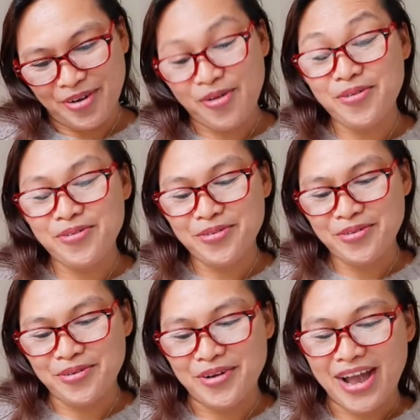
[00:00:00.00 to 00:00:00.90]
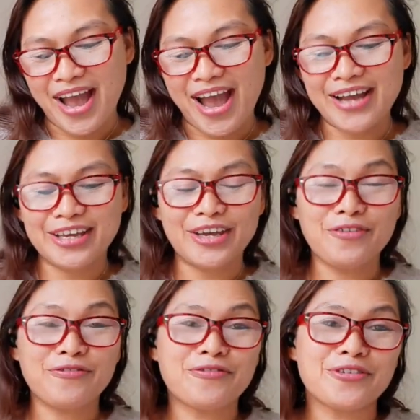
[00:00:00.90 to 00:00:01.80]
Oh, a
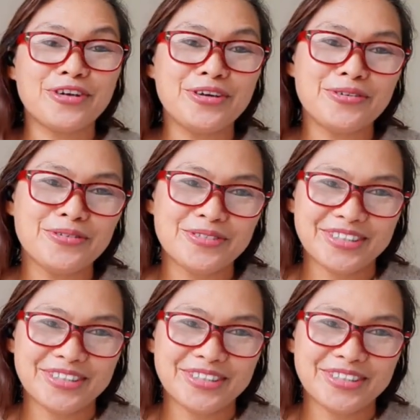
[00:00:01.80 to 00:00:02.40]
gift for you.